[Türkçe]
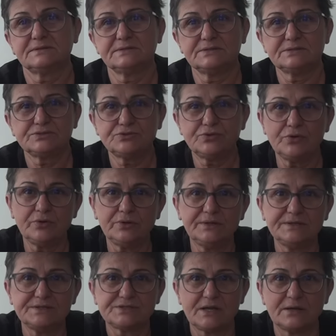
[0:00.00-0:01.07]

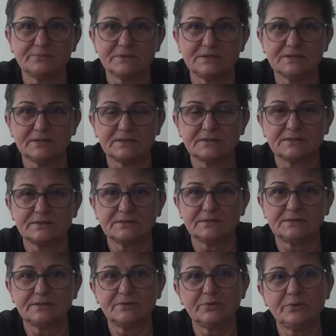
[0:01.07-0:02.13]
söyleyeceğim diye
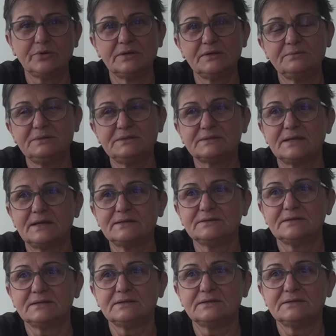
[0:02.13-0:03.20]
yani öyle birden
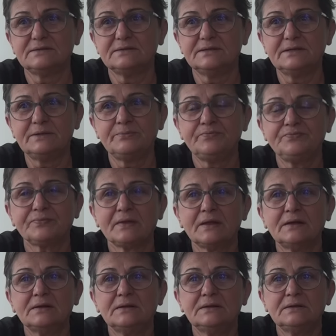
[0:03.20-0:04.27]
değil diye
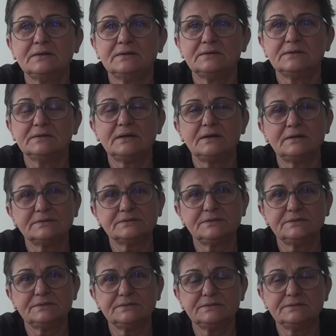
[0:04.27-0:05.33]

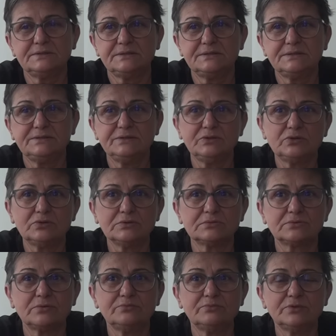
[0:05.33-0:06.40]
artık
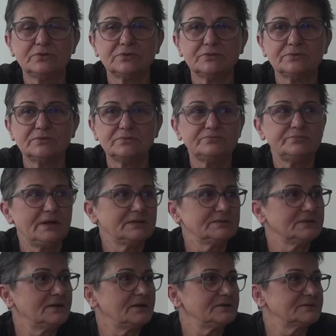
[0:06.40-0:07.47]
yoruldum ben
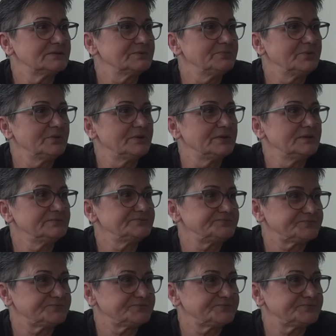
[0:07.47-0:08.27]
de artık böyle